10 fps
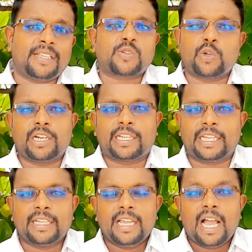தான் சொல்லியிருக்கு
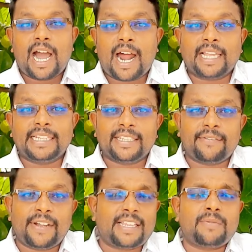ஆனால் இந்த
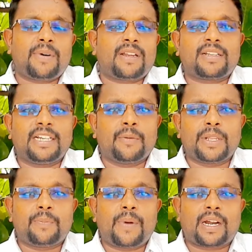வேத பாரகர்
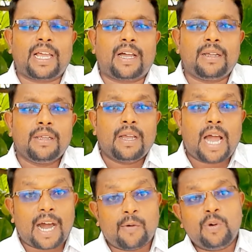எப்படி இருப்பாங்கன்னா
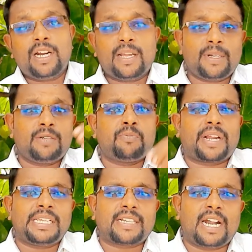அவங்க நமக்கு
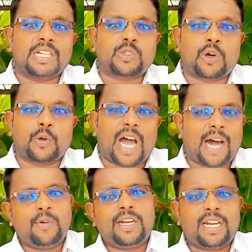ப்ரைஸ் லாடு சொல்லணும்
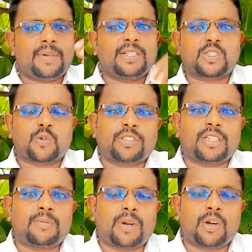அவங்க நமக்கு
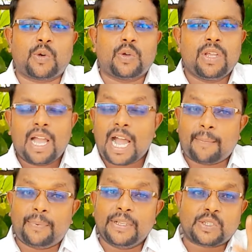ஸ்தோத்திரம் பண்ணணும்
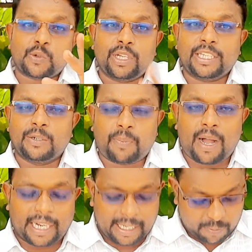அப்படி சொல்லி
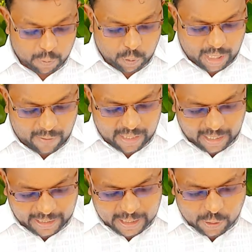இருப்பாங்க
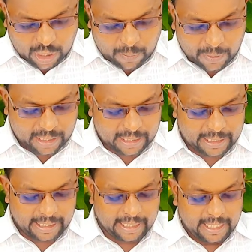மூன்றாவதாக இங்கே சொல்லப்பட்டிருக்குது